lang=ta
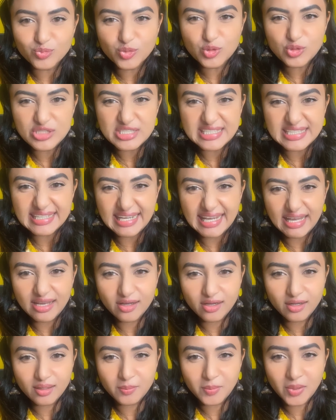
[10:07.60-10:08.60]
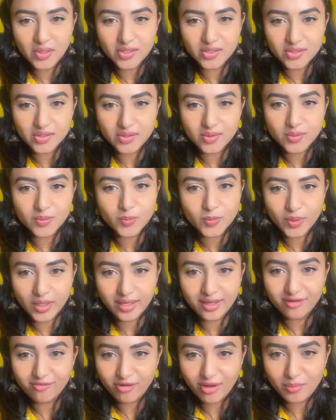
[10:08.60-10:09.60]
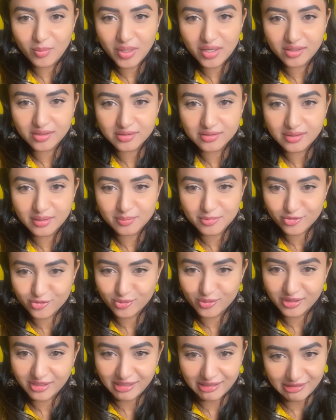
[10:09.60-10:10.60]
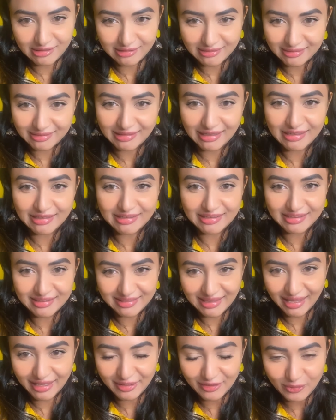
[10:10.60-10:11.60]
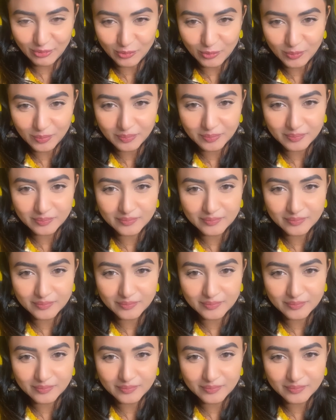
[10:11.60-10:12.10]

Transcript: மூஞ்சி கேக்கலமாக இருக்கா ஓ கேவலமாக இருக்குதா அப்படி சொல்கிறீங்களா நன்றி தேங்க்யூ